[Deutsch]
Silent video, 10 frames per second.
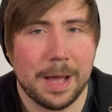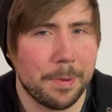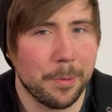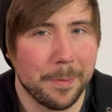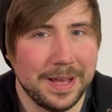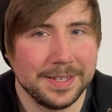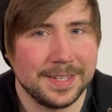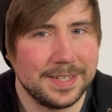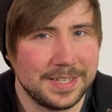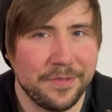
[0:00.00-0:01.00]
Aber
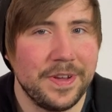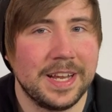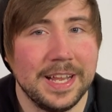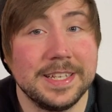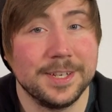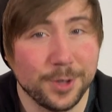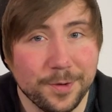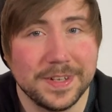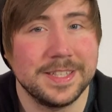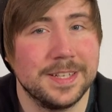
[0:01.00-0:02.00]
Moment, Dev erklärt ja doch,
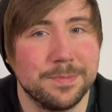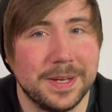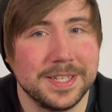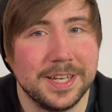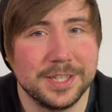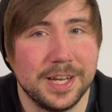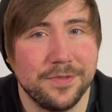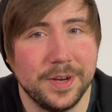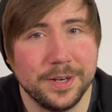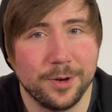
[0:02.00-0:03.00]
was das Patriarchat
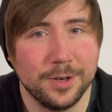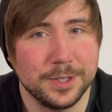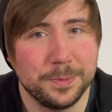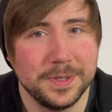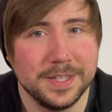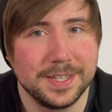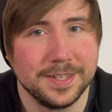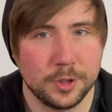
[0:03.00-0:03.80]
für eine Rolle spielt.